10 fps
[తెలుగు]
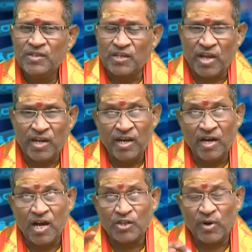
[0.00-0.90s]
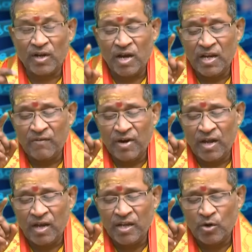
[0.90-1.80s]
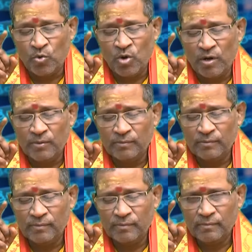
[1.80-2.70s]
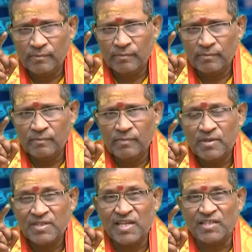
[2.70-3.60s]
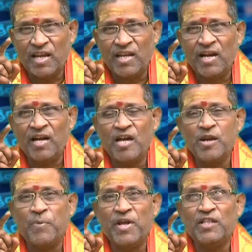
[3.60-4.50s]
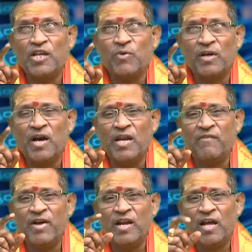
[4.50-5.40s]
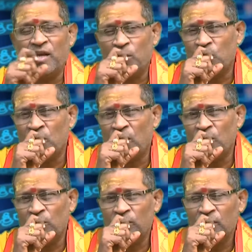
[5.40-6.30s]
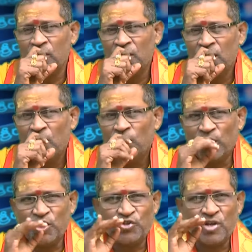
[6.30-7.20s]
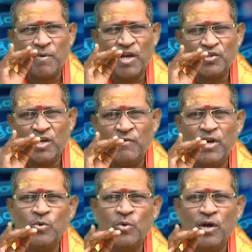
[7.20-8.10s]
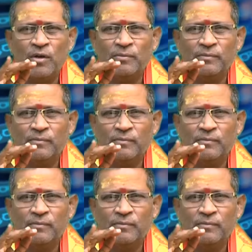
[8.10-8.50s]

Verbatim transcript: సశరీరంగా స్వర్గానికి వెళ్ళాలి అనుకున్నాడు సశరీరంగా ఎప్పుడైతే స్వర్గానికి వెళ్ళాలి అనుకున్నాడో వశిష్ఠ మహర్షిని వేడుకున్నాడు